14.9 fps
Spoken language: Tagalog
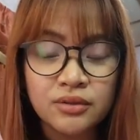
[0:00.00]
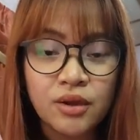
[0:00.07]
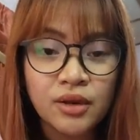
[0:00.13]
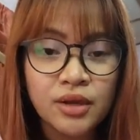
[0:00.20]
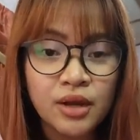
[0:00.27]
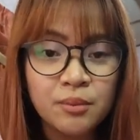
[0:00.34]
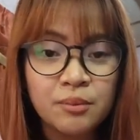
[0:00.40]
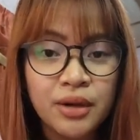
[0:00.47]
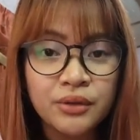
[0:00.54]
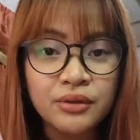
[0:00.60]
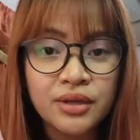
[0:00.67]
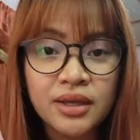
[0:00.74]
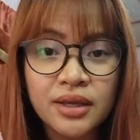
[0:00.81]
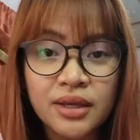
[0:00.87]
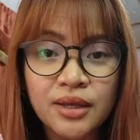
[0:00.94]
talking about
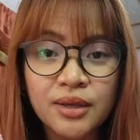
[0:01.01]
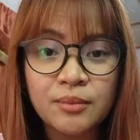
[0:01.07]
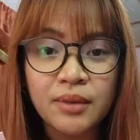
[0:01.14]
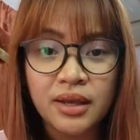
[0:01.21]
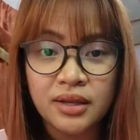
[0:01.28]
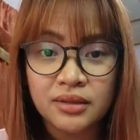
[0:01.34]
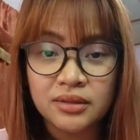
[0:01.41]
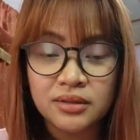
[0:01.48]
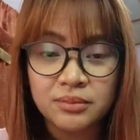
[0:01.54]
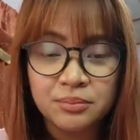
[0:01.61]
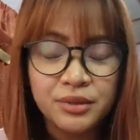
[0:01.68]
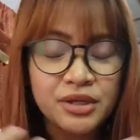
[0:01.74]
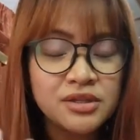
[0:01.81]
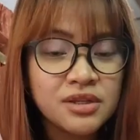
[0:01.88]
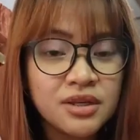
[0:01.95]
Him and
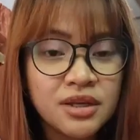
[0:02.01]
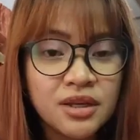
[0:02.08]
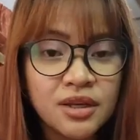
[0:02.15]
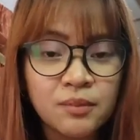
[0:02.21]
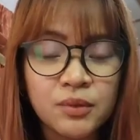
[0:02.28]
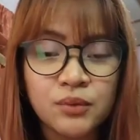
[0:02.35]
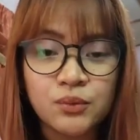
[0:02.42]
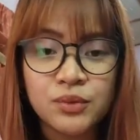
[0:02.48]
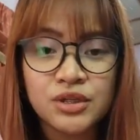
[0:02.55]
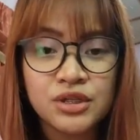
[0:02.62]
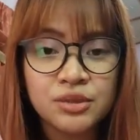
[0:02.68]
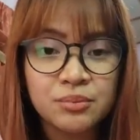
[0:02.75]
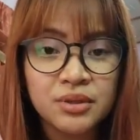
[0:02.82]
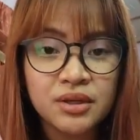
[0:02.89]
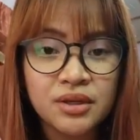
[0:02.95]
praising Him and
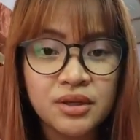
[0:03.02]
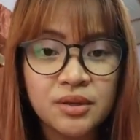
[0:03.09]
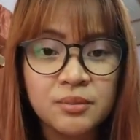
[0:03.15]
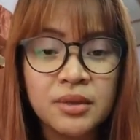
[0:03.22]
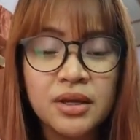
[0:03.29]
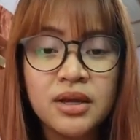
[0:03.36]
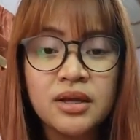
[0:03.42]
worshiping Him.